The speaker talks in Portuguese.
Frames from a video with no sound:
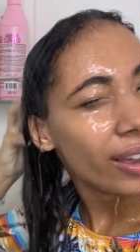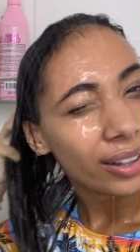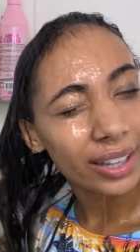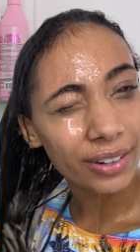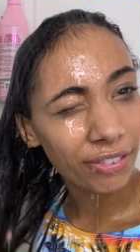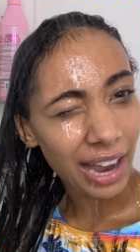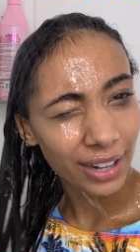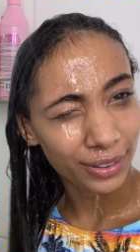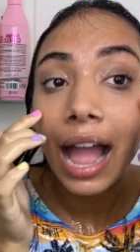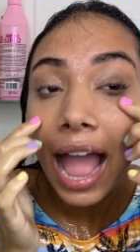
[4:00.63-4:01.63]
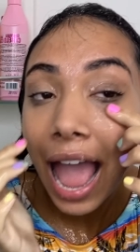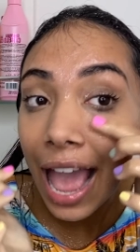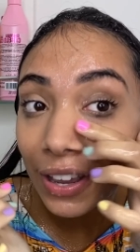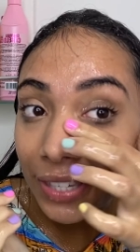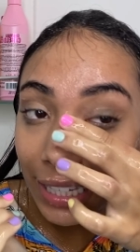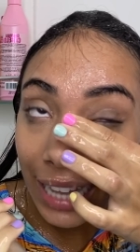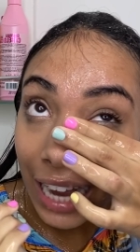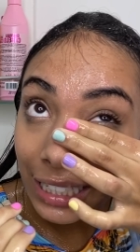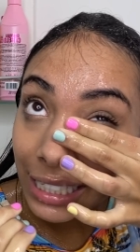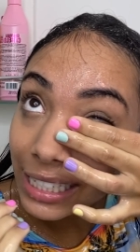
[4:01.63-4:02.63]
danificado. É isso que dá, a
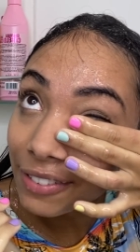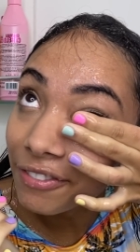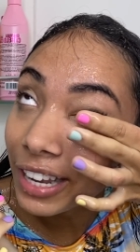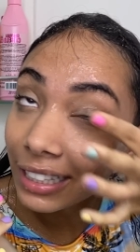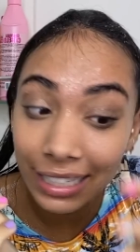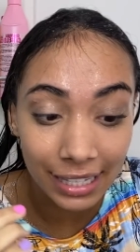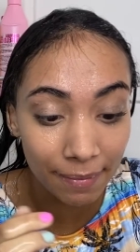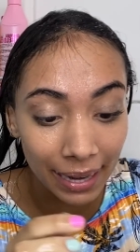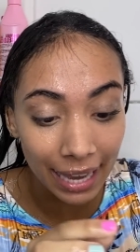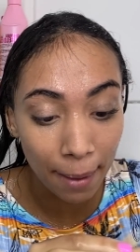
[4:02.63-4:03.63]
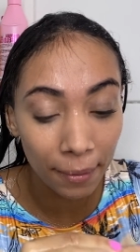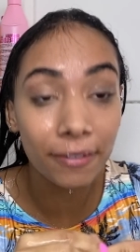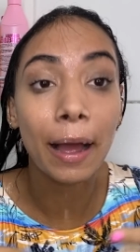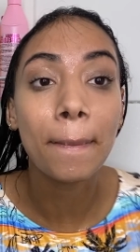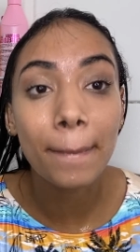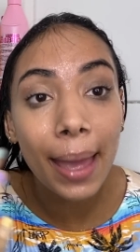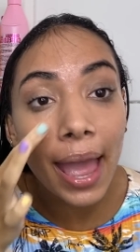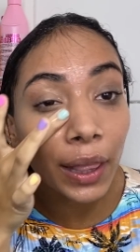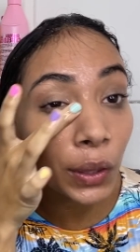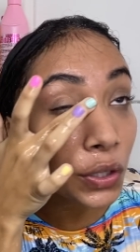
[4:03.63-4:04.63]
gente inventa de se maquiar pra ficar
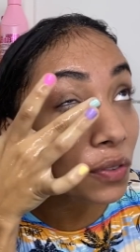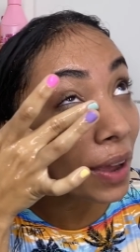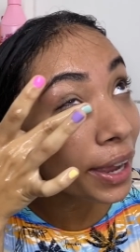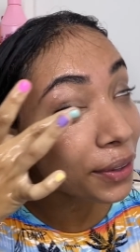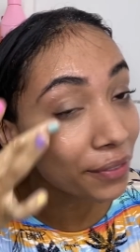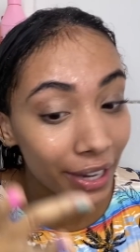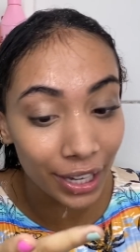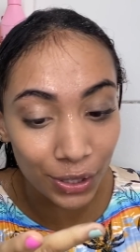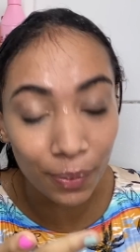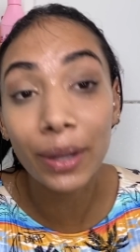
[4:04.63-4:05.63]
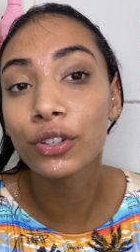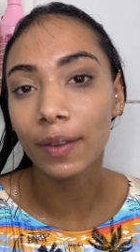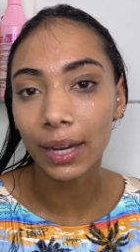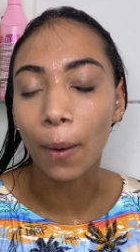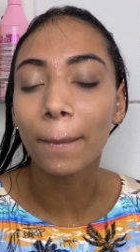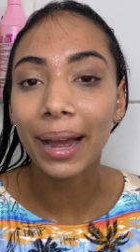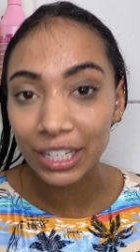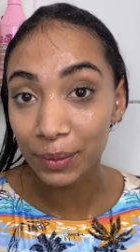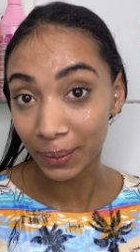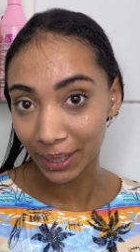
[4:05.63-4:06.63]
menos feia no vídeo. Menos feia não, mais
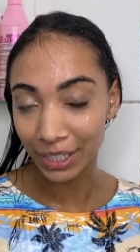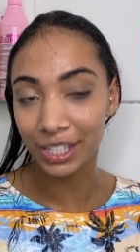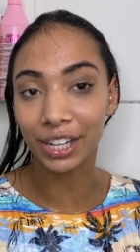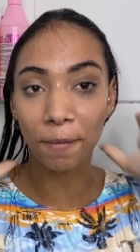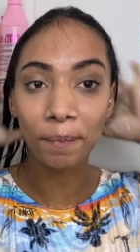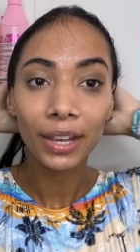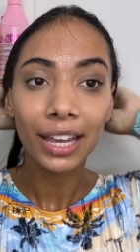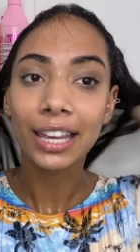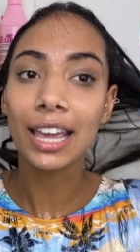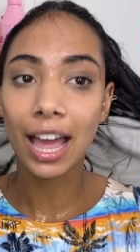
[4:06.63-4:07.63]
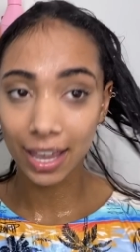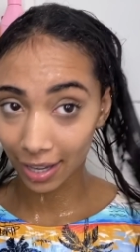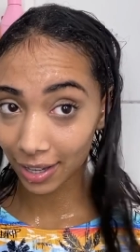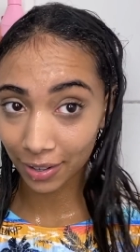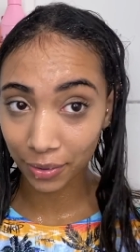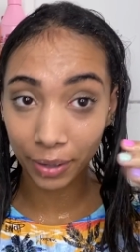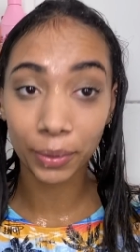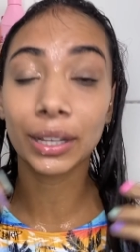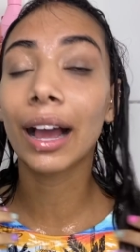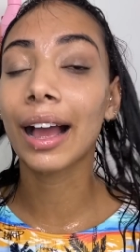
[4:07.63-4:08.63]
bonitinha. E aí o rímel
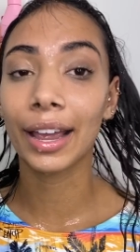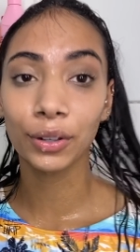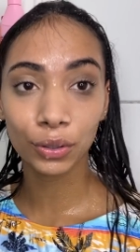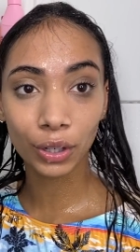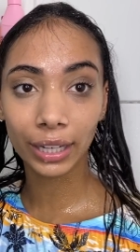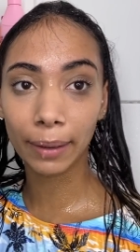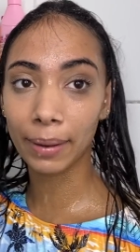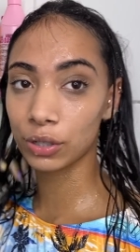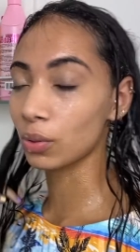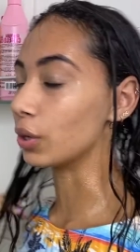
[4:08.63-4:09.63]
tá caindo todo aqui embaixo do